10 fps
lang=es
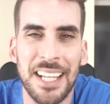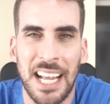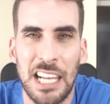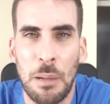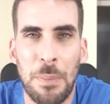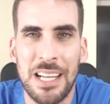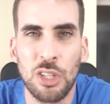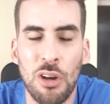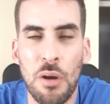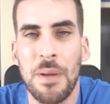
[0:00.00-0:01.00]
sacarle el
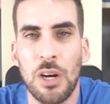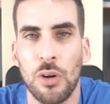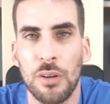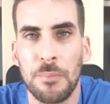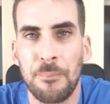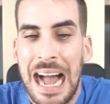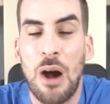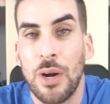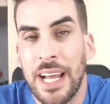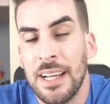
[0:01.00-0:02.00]
palito es lo mejor.
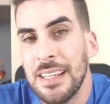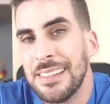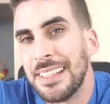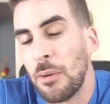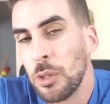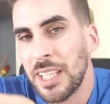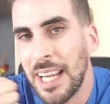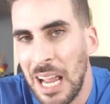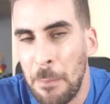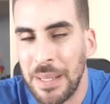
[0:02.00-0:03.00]
Ahora, si a vos te
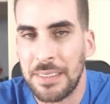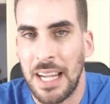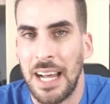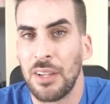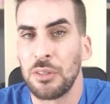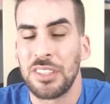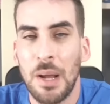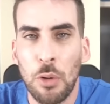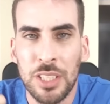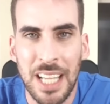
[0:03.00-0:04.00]
cae pesado, si
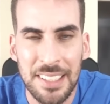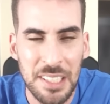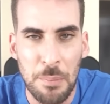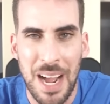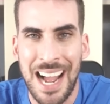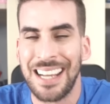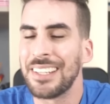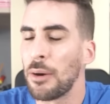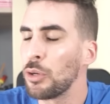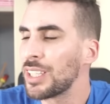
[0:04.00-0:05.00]
a vos te hace mal,
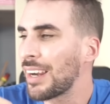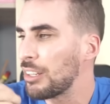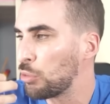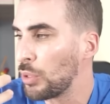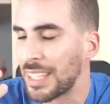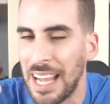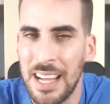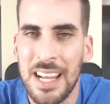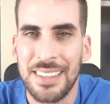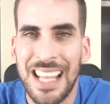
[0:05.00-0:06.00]
si a vos te resulta
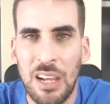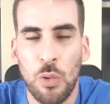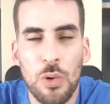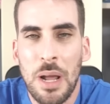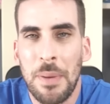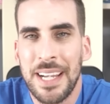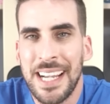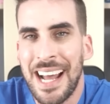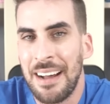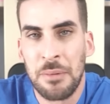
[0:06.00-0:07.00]
de alguna
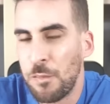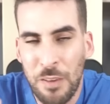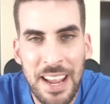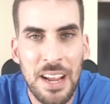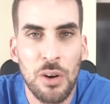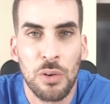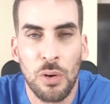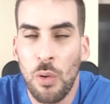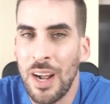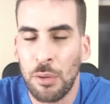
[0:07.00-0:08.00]
manera feo
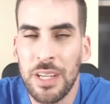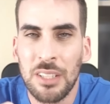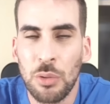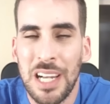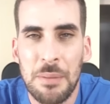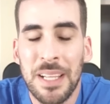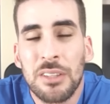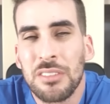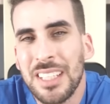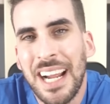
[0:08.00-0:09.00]
o arruina tus
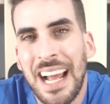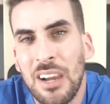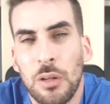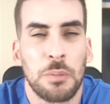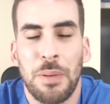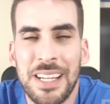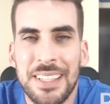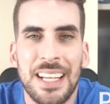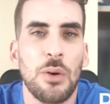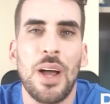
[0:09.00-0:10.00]
alimentos, sácalos,
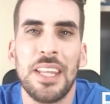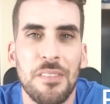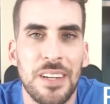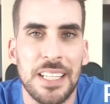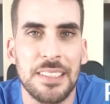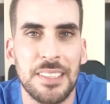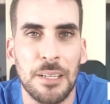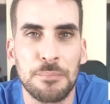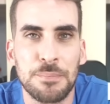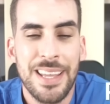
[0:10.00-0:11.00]
parece que no hay
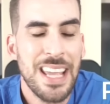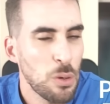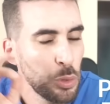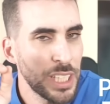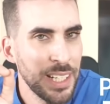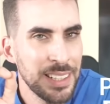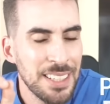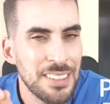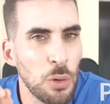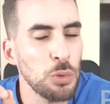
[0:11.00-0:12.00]
diferencia. Y escuchen
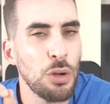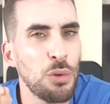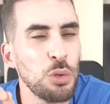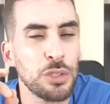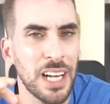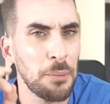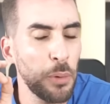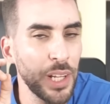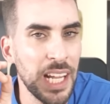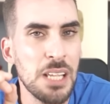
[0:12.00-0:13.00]
este segundo bonus track
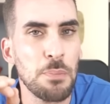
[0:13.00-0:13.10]
porque es